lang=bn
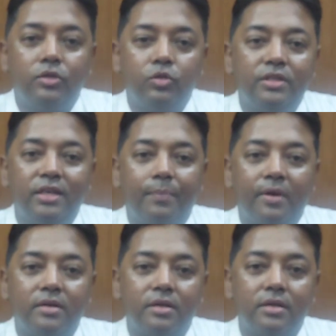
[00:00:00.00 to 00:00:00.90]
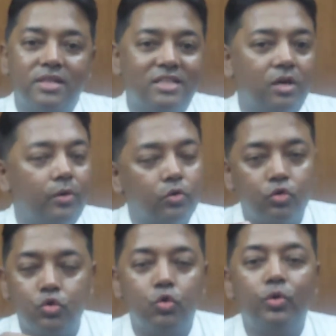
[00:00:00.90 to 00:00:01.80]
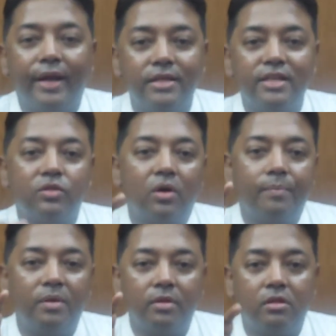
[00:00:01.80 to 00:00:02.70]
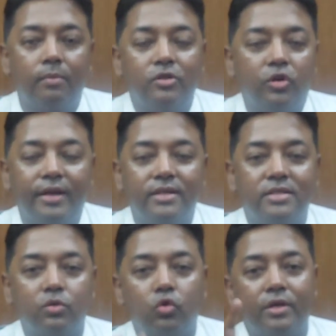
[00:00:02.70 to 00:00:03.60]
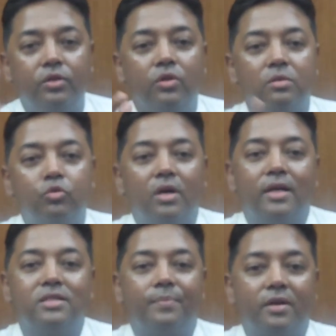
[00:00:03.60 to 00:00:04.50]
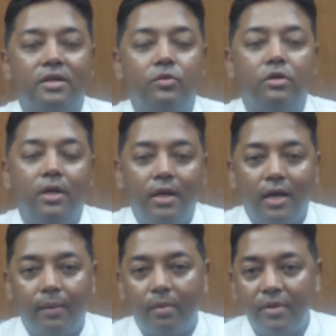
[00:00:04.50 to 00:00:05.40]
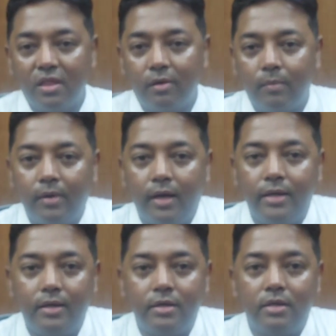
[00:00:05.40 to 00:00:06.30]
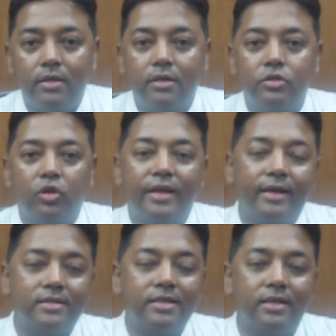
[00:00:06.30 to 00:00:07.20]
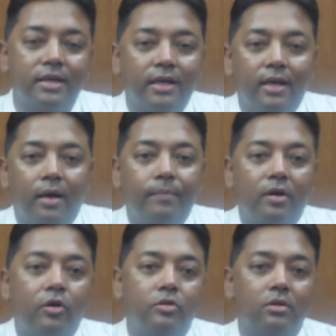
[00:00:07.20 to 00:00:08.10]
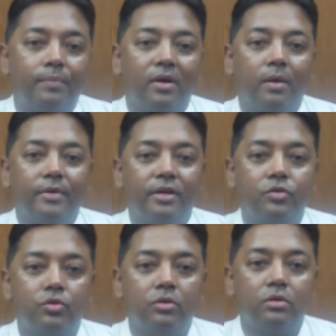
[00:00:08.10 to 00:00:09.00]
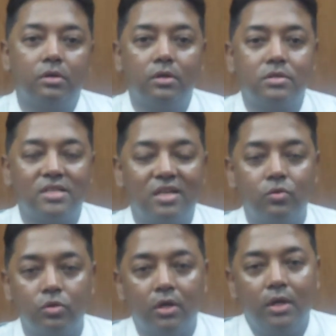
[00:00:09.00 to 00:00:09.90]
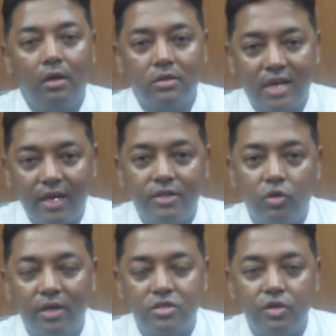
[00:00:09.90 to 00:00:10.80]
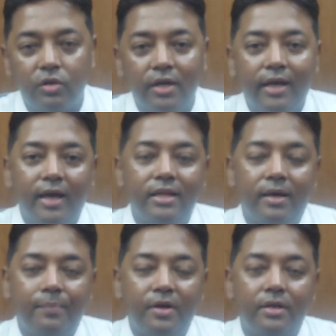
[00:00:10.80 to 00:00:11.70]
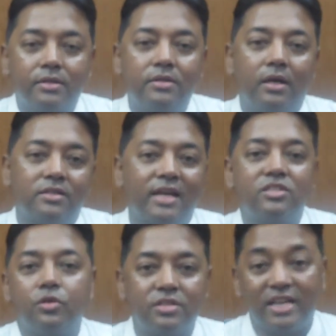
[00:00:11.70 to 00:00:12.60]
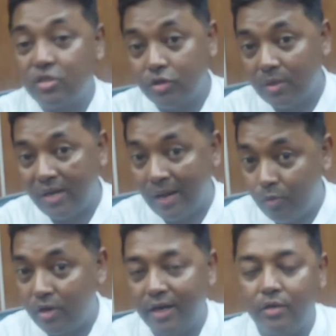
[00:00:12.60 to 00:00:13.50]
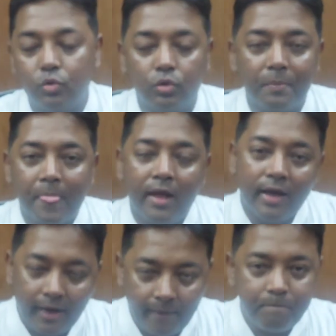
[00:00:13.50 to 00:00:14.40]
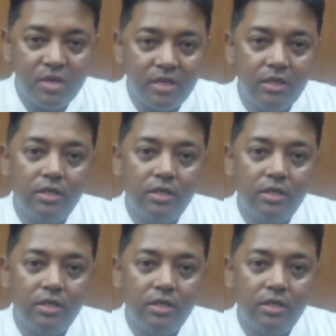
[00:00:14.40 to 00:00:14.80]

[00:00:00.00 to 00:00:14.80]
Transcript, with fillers: যদি আপনার সাজা হওয়ার কোনো সুযোগ নেই যেহেতু আপনি মিথ্যা মামলা জড়াই গেছেন কোর্ট কিন্তু এত বোকা না যে আপনার কিন্তু আপনার মিথ্যা মামলায় জড়াই গেছেন আপনার হয়তো আপনার নামে কিছু সাজানো সাক্ষী চলে আসলো আপনার শাস্তি শাস্তি হয়ে যাবে এমন না কিন্তু আপনি